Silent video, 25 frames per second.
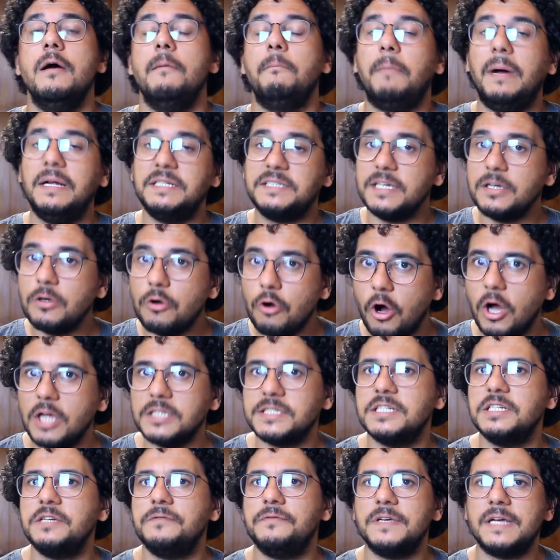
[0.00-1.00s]
mas que
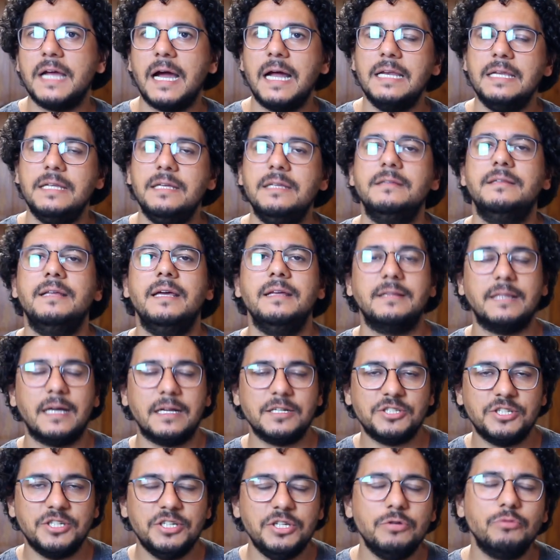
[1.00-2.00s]
gosta de ficar ali
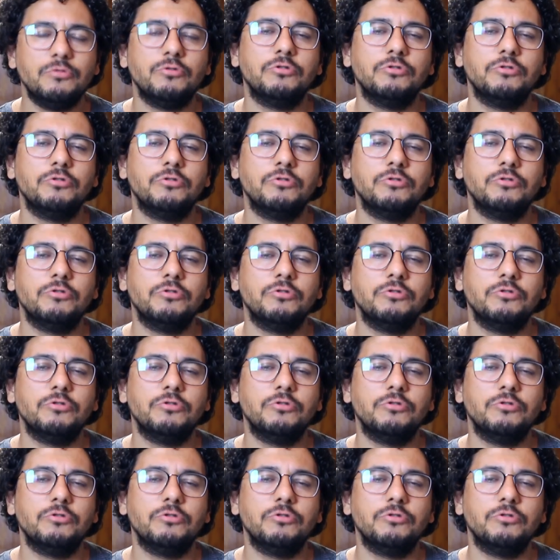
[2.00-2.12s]
deitadinho